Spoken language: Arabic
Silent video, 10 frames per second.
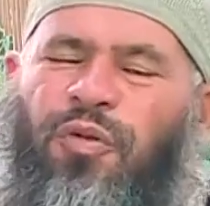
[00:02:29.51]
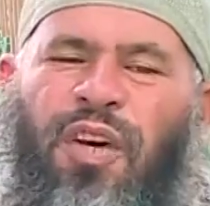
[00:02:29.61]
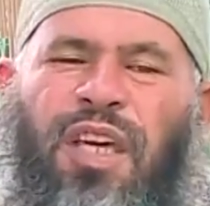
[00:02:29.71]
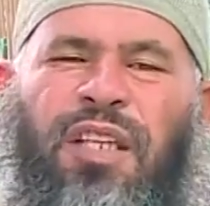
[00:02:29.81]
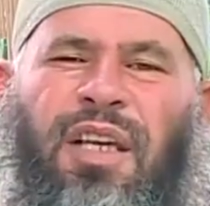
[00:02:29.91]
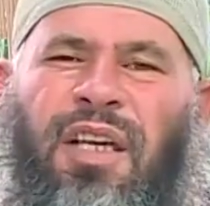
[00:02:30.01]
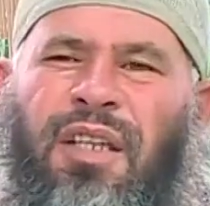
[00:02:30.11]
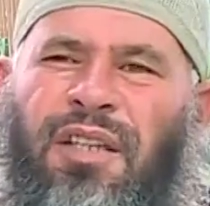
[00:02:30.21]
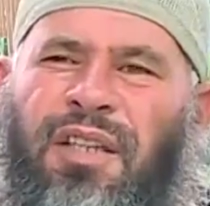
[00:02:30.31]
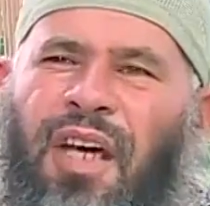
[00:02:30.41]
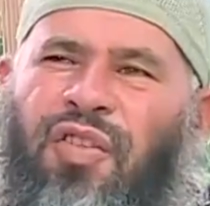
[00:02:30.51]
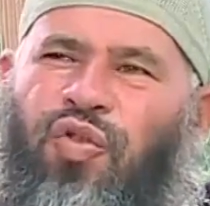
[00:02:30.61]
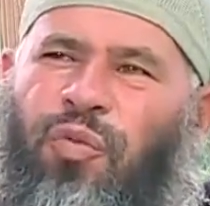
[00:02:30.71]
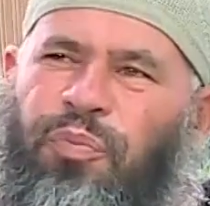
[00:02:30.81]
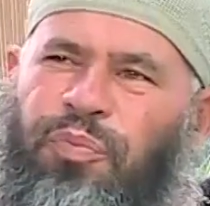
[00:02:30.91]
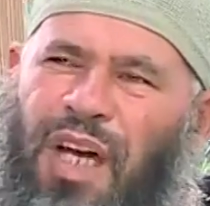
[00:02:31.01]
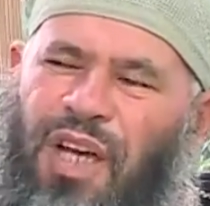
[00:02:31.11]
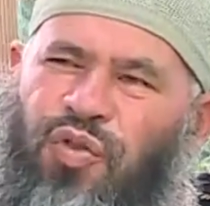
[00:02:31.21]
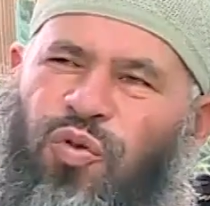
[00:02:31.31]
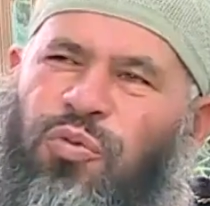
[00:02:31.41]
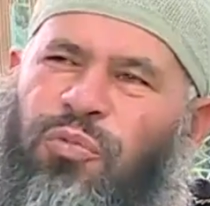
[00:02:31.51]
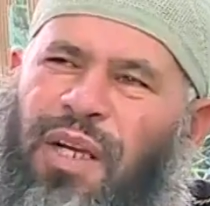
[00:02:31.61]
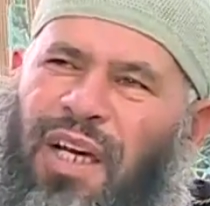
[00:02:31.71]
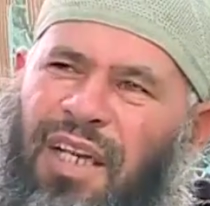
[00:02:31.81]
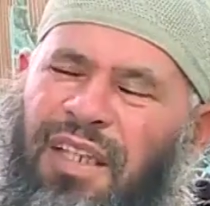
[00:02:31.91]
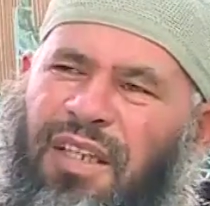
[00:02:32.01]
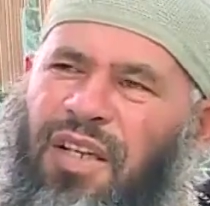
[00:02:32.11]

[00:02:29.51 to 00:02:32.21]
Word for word: فإن هذا التعصب تعصب مرحلي